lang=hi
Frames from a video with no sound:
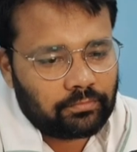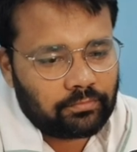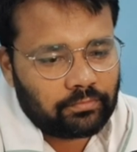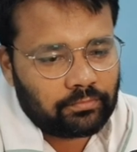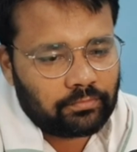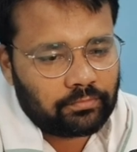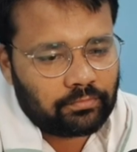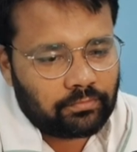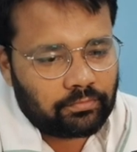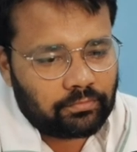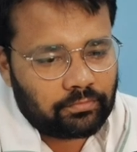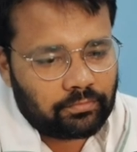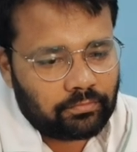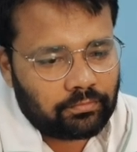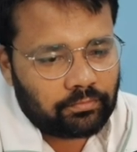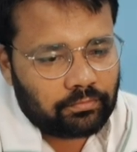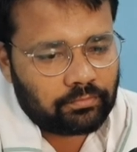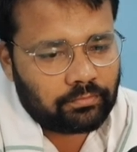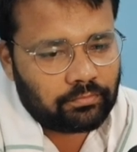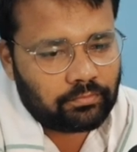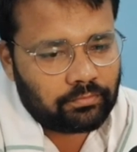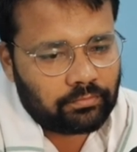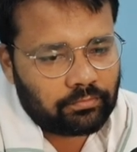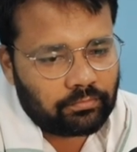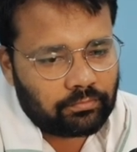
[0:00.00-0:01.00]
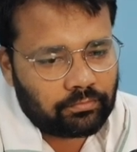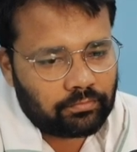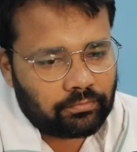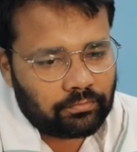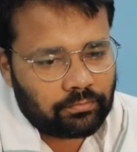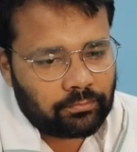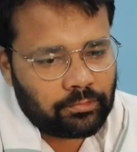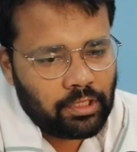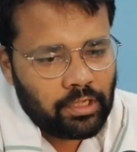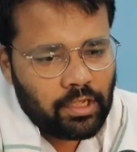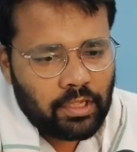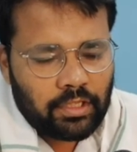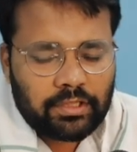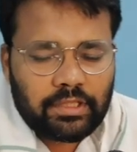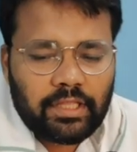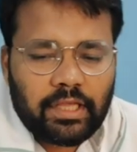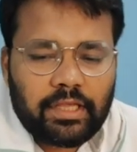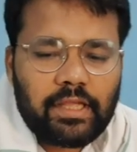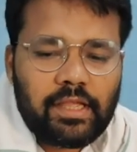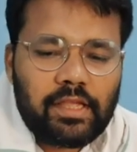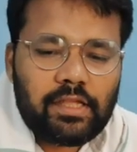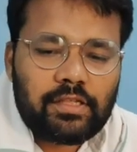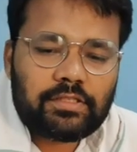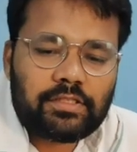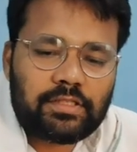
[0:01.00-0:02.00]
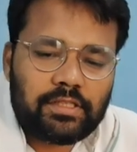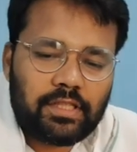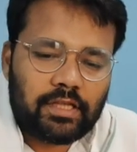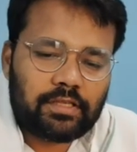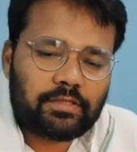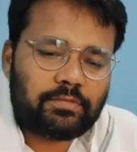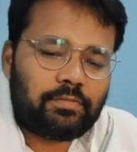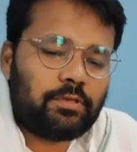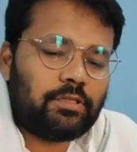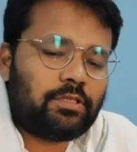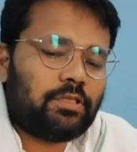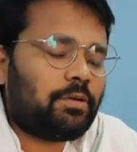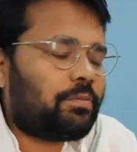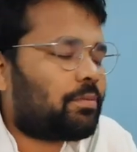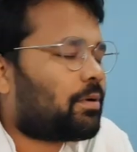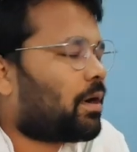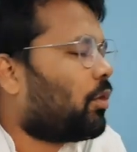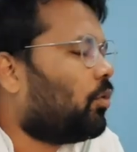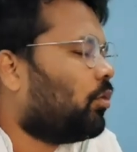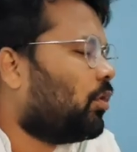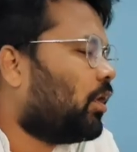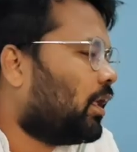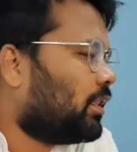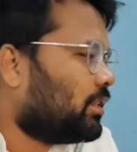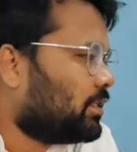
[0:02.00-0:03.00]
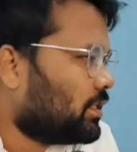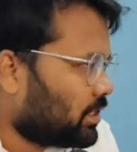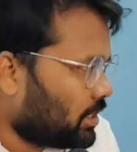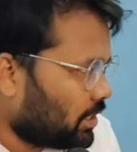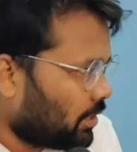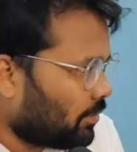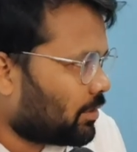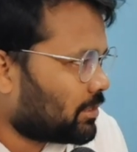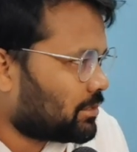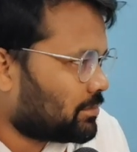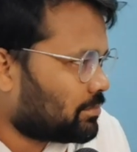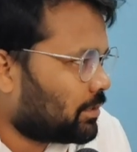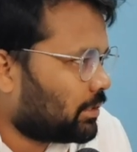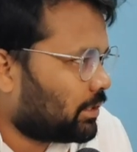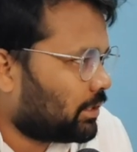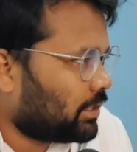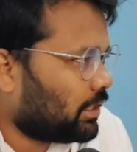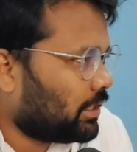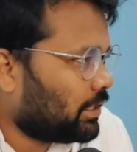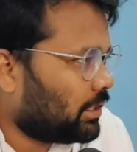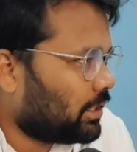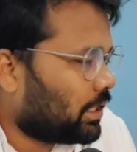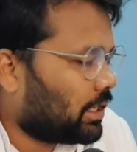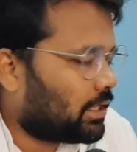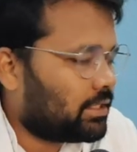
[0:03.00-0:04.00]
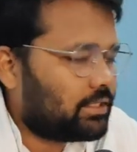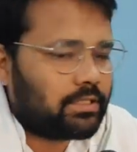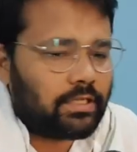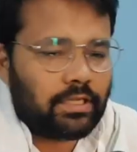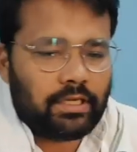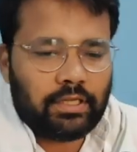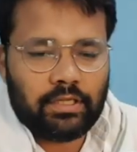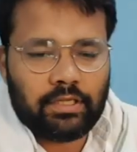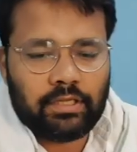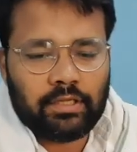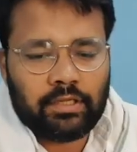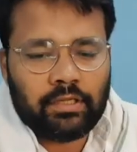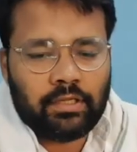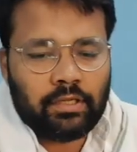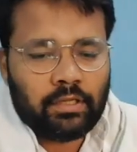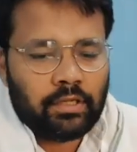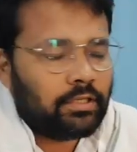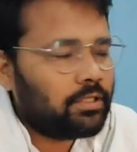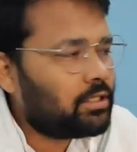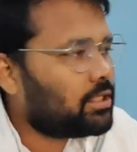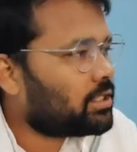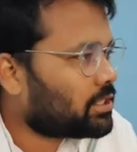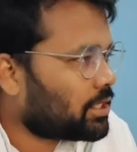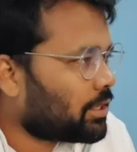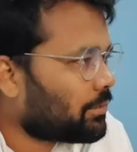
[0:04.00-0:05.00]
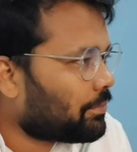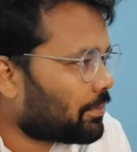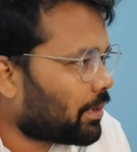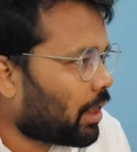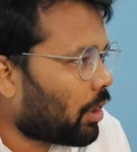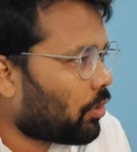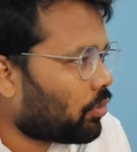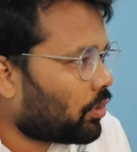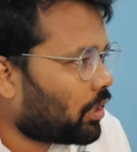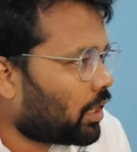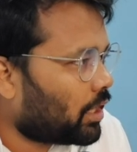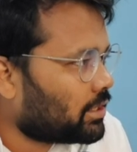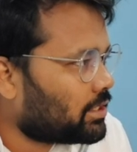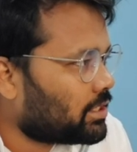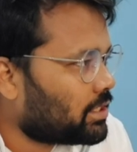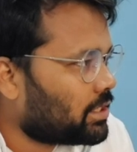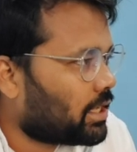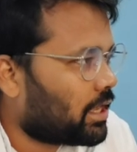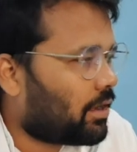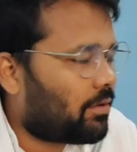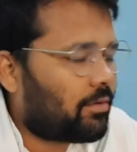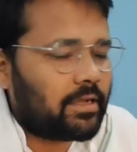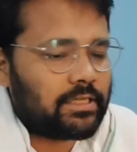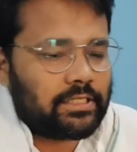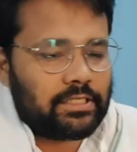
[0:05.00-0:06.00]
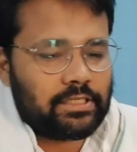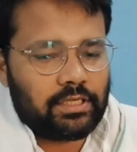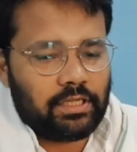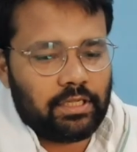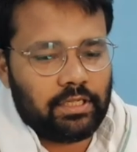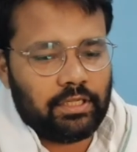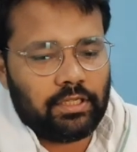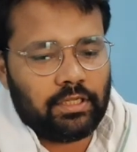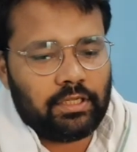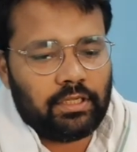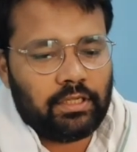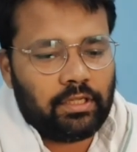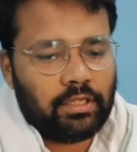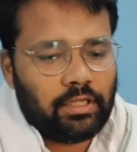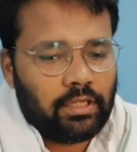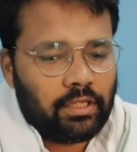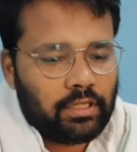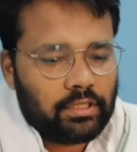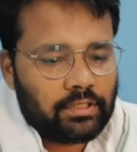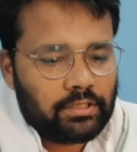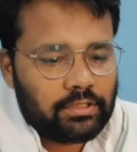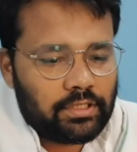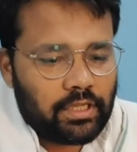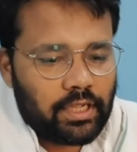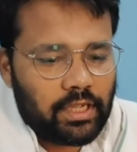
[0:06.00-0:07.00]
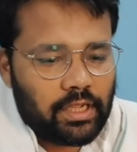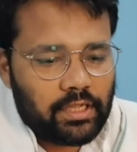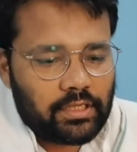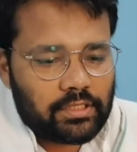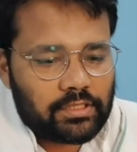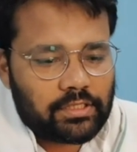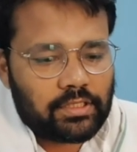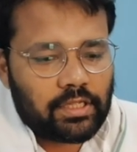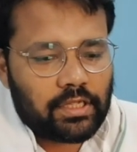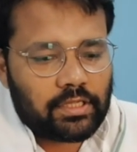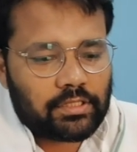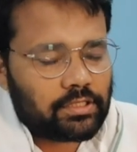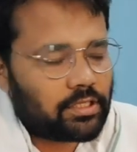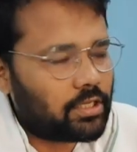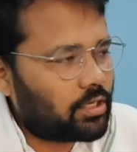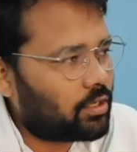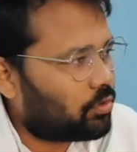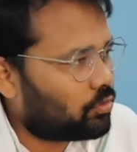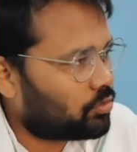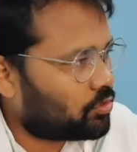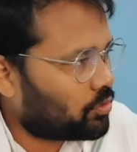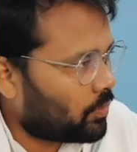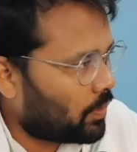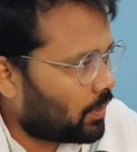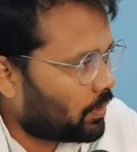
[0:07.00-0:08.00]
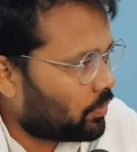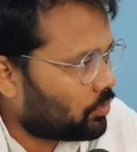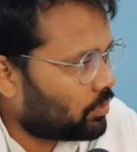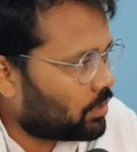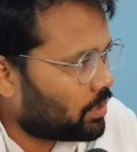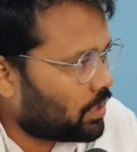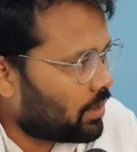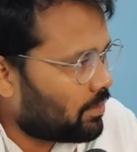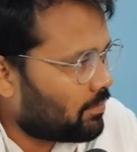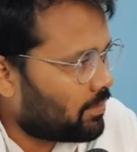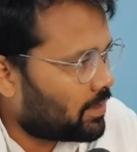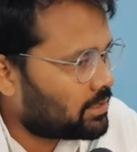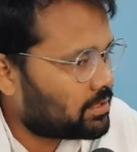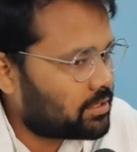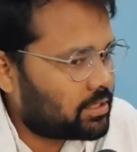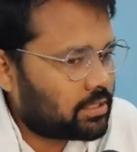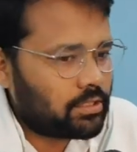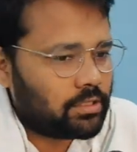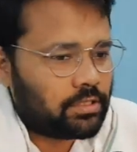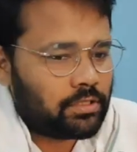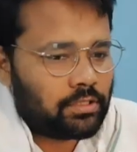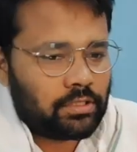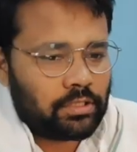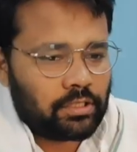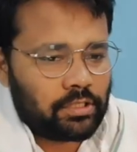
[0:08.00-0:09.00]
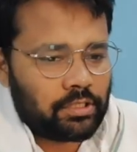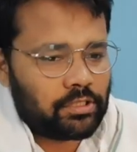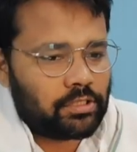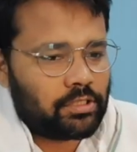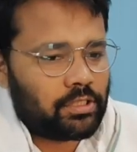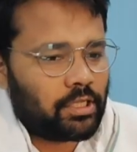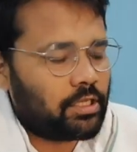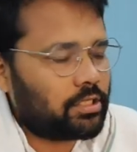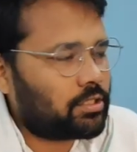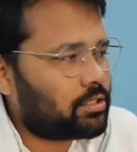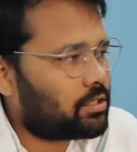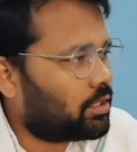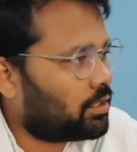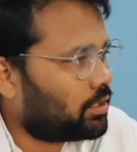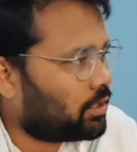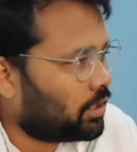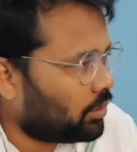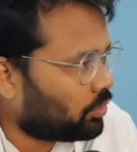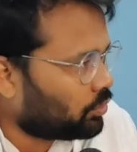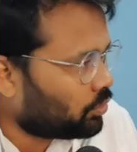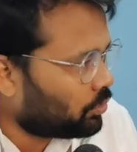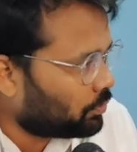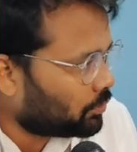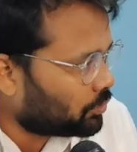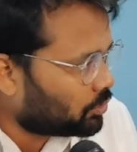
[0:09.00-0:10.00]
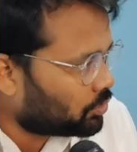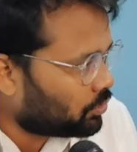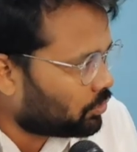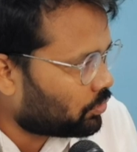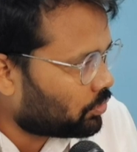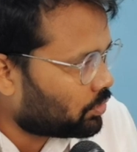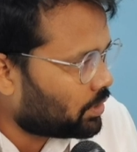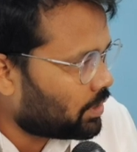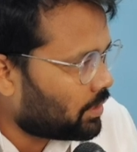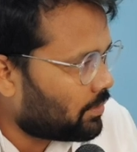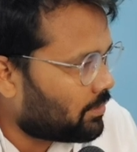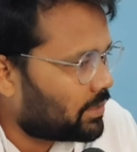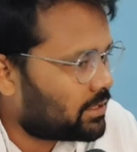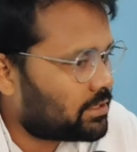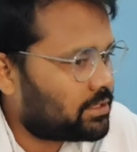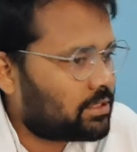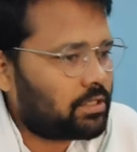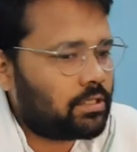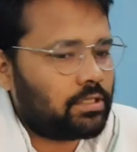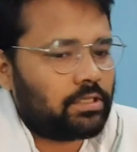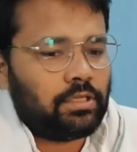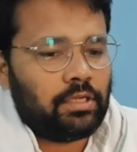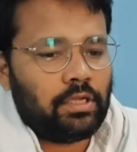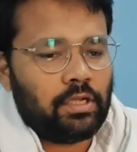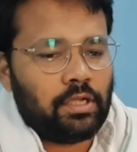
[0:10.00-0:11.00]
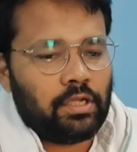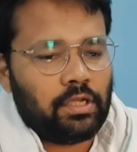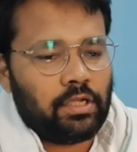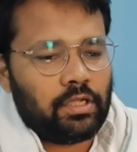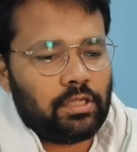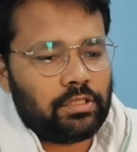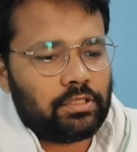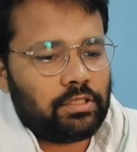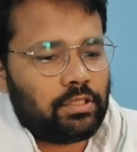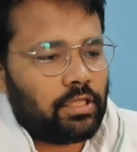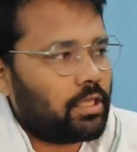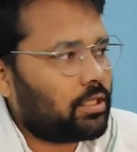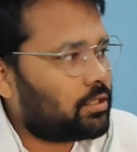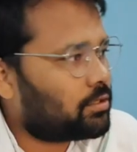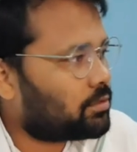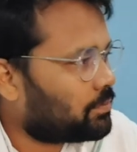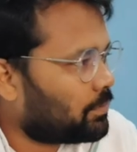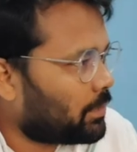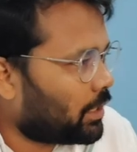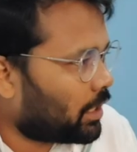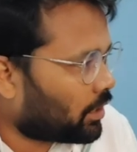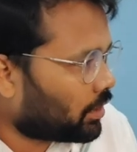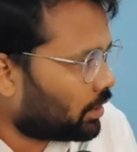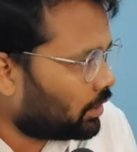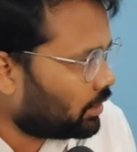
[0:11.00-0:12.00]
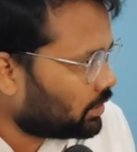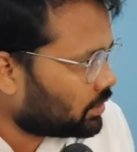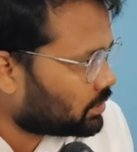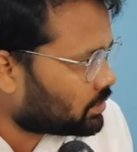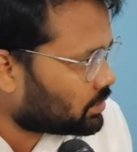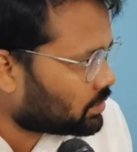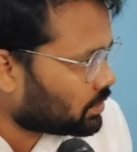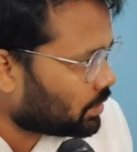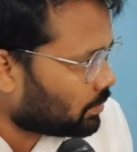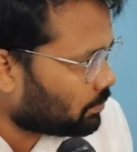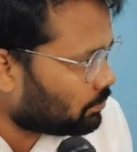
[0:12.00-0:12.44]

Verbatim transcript: है आपको ये किस तरह से देखते हैं देखिए इस देश में सिर्फ राहुल गांधी की आवाज बंद नहीं कराई जा रही है ये सिर्फ राहुल गांधी की आवाज नहीं है ये इस देश के नौजवानों की आवाज है इस देश के दलितों पिछड़ों की आवाज है इस देश में अकलित